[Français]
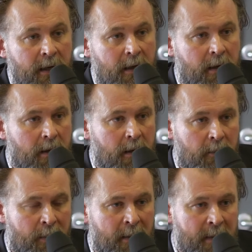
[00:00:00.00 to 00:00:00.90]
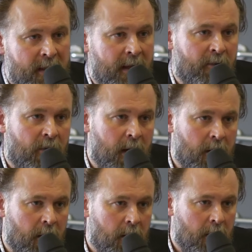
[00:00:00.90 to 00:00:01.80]
euh, permettent
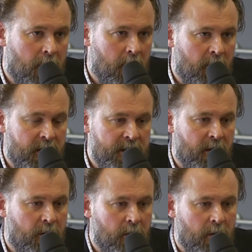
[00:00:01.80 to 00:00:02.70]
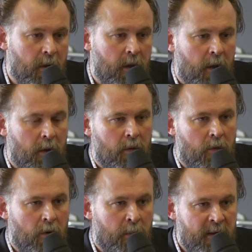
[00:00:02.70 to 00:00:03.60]
d'avoir, on va dire, une
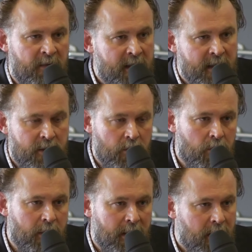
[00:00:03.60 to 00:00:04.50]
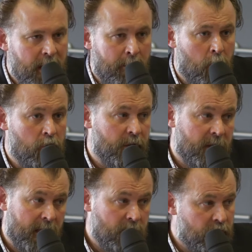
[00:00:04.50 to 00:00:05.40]
une amplification des, projets
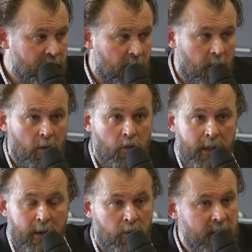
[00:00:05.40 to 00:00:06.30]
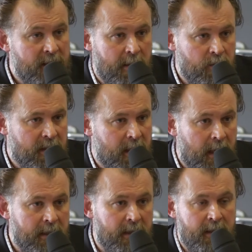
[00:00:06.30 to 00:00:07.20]
de réseaux de chaleur ou des,
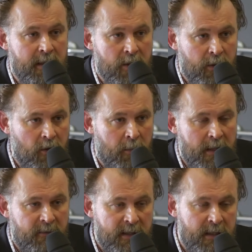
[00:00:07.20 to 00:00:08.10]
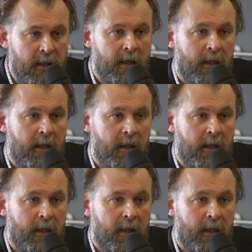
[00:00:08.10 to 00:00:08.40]
industriels qui, souhaitent en bénéficier.